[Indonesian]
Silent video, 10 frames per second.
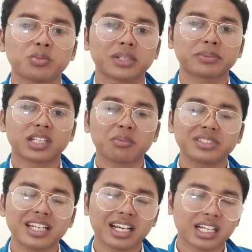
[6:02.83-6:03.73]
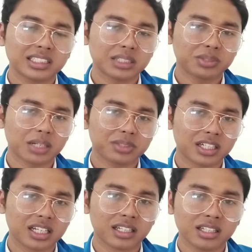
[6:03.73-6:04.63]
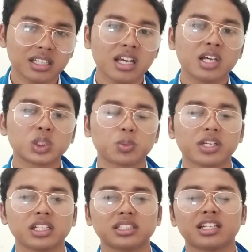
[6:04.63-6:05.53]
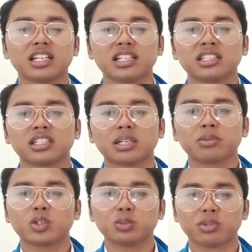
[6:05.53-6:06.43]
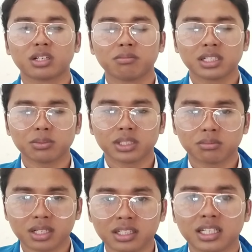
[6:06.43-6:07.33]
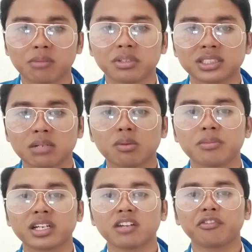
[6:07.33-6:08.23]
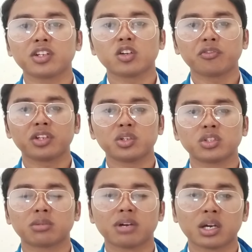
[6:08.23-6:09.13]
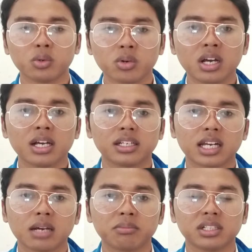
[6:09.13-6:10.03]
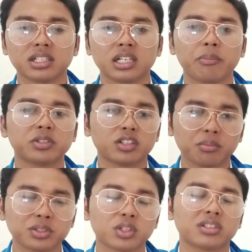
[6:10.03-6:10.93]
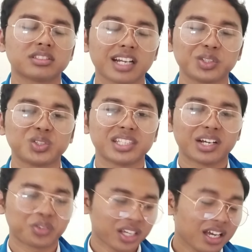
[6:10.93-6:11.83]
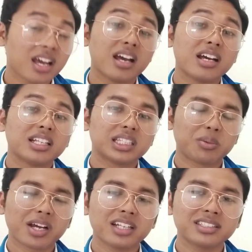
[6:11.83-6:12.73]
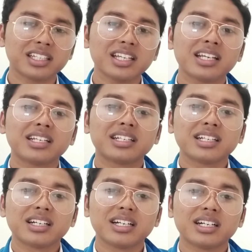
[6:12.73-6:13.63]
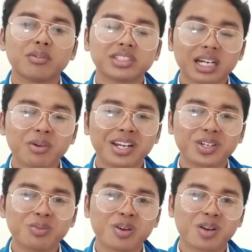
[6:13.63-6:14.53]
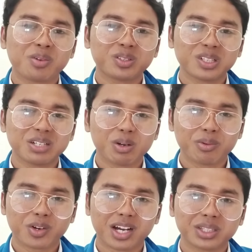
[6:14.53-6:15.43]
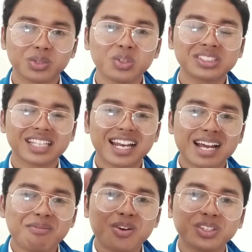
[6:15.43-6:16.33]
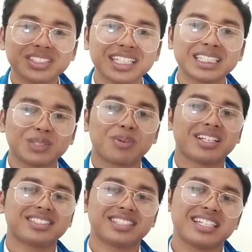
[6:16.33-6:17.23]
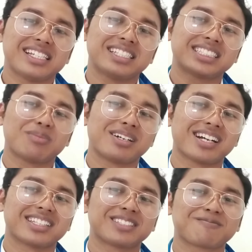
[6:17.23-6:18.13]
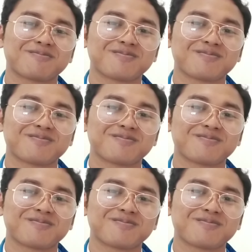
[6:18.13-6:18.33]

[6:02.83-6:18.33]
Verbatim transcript: belum subscribe silahkan subscribe channel ini supaya channel ini tetap terus berkembang teman-teman dan bisa memberikan video-video terbaru dalam eh, episode-episode selanjutnya. Oke, terima kasih. Eh, wassalamualaikum warahmatullahi wabarakatuh. Salam OSIS, pasti semangat.